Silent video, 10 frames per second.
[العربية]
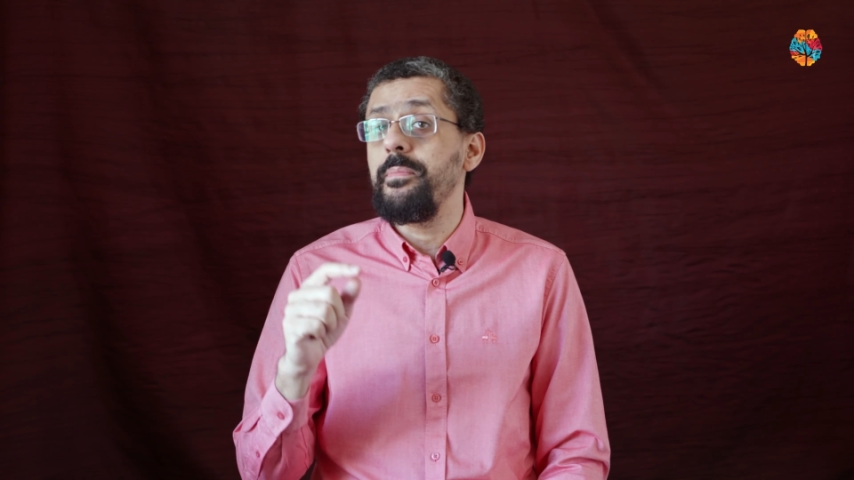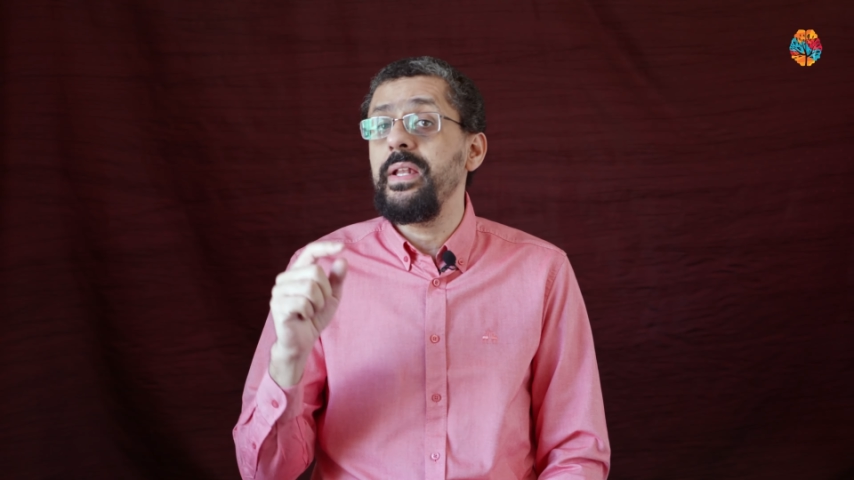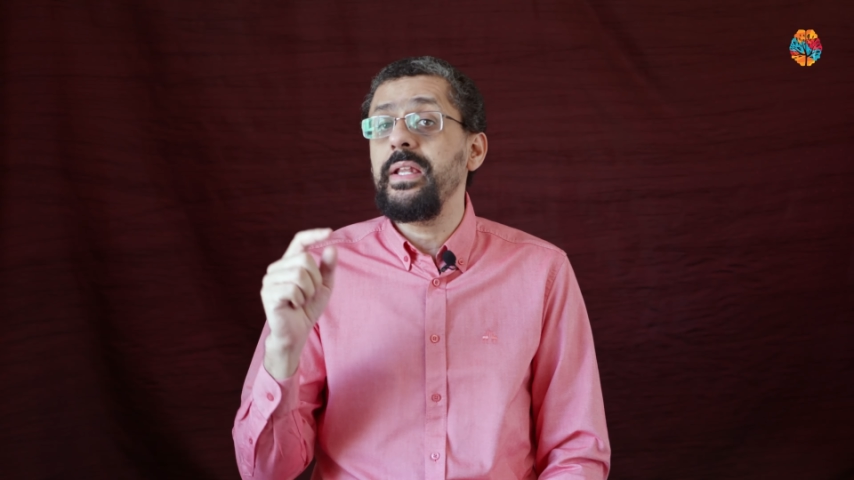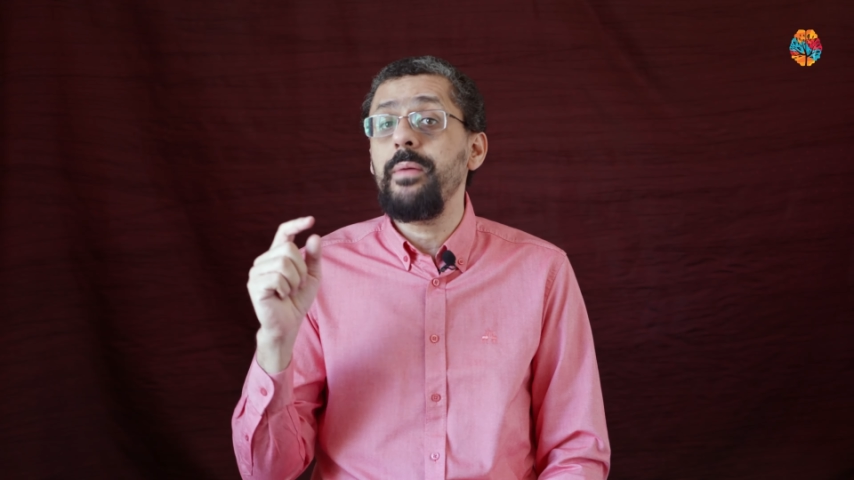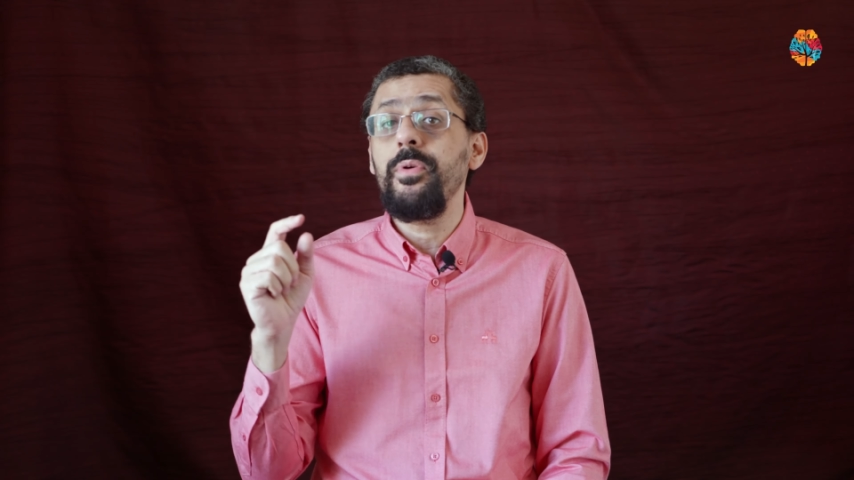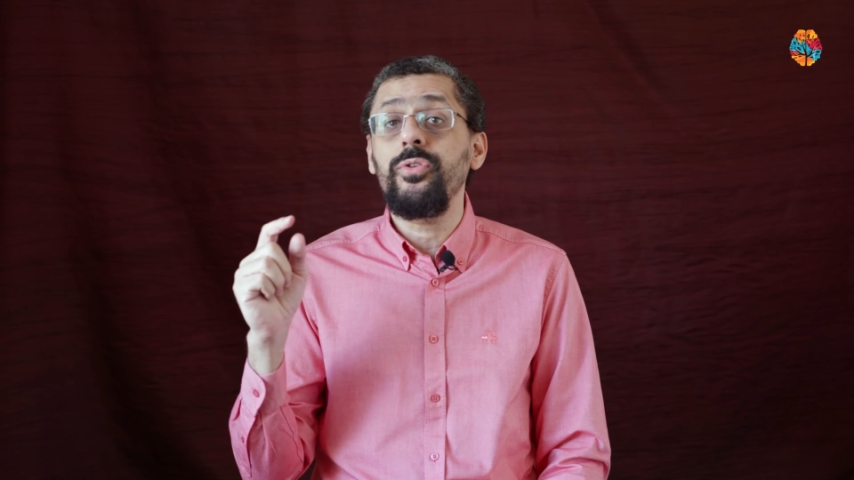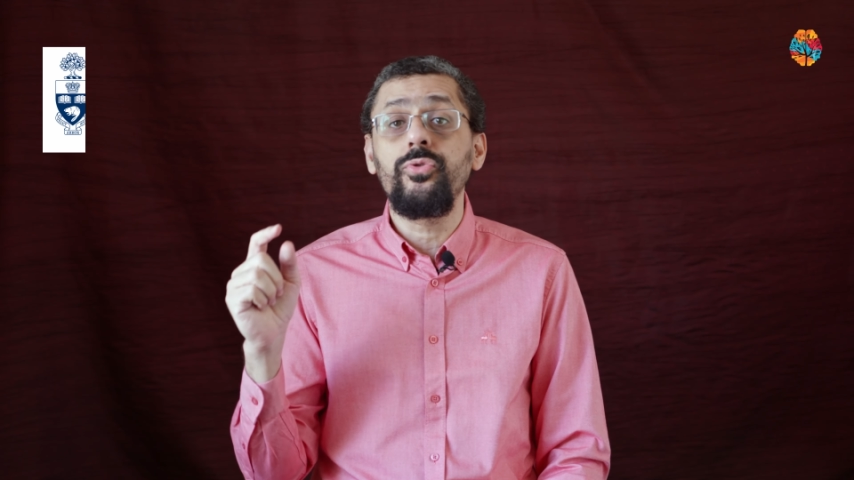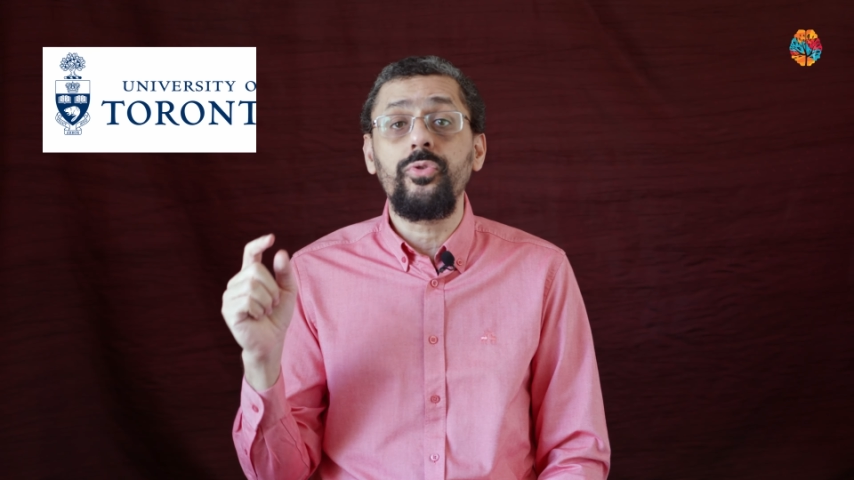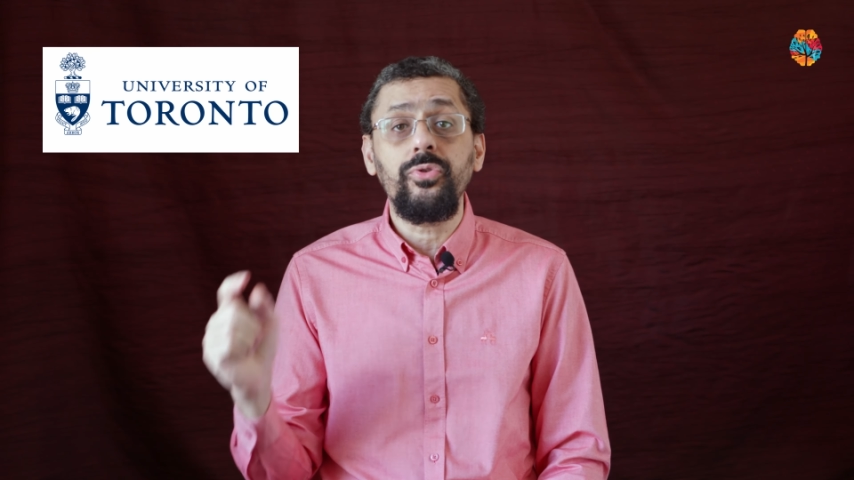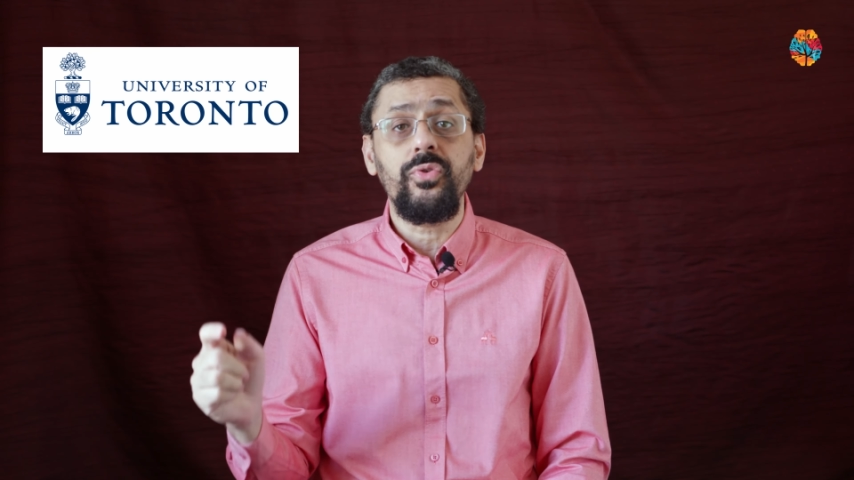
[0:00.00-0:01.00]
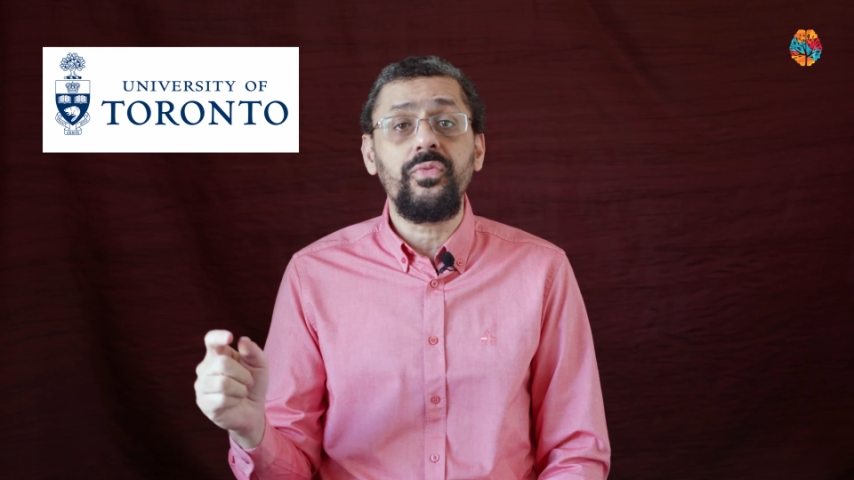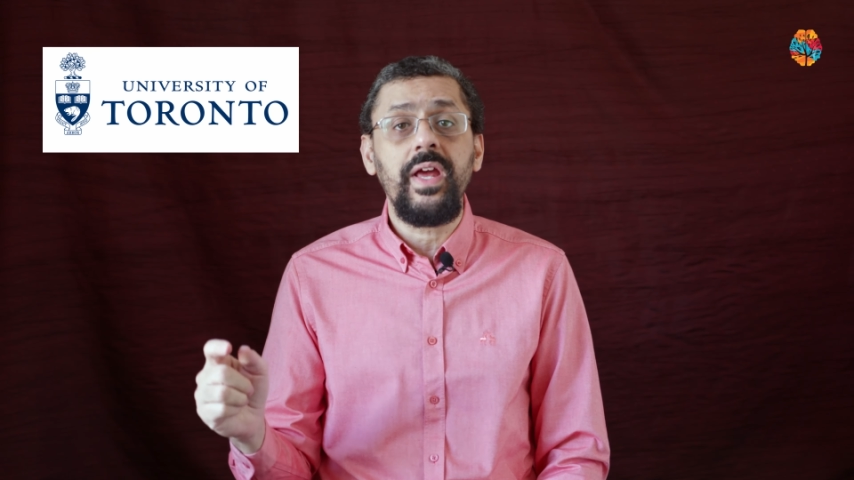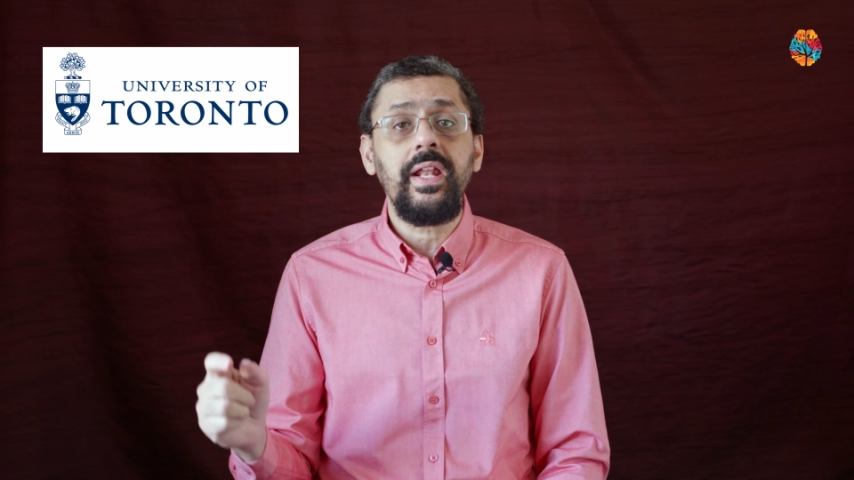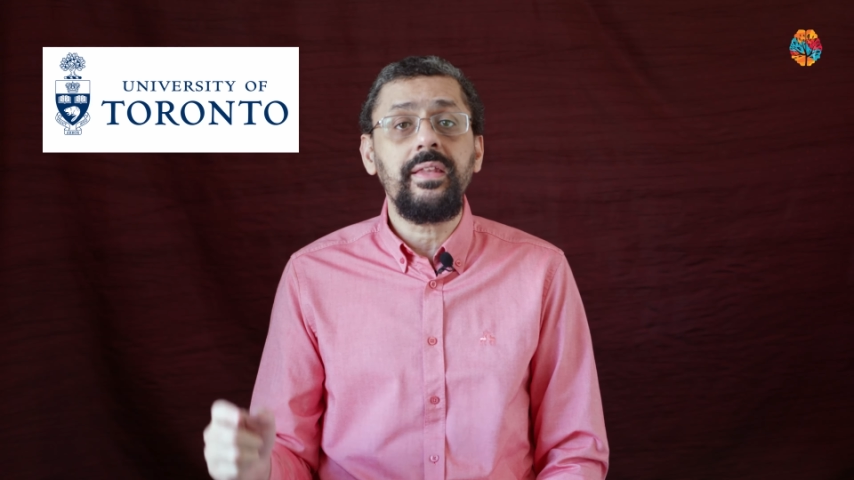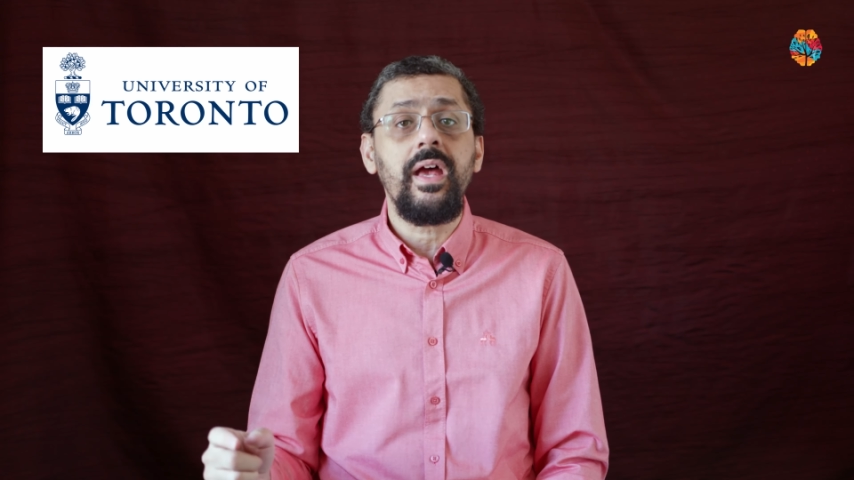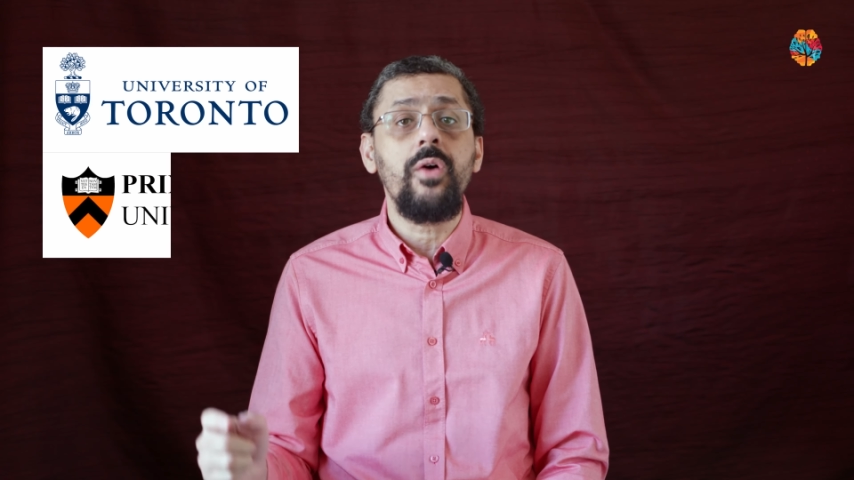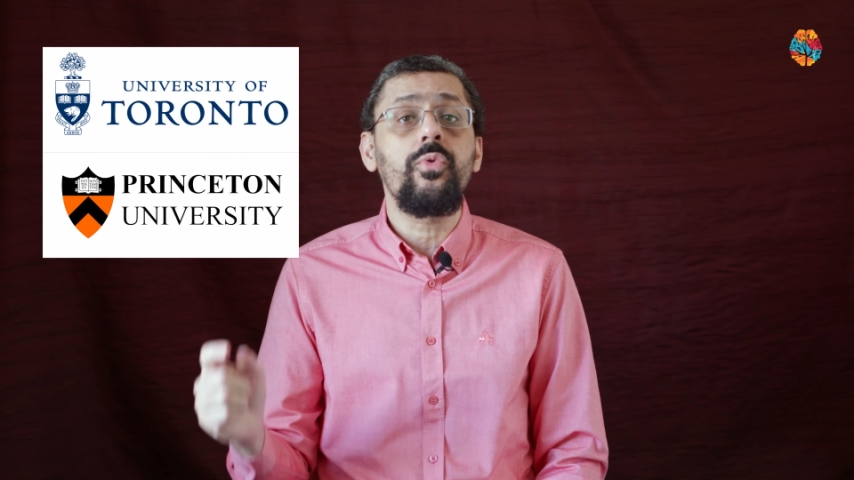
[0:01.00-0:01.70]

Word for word: بين جامعه تورونتو في كندا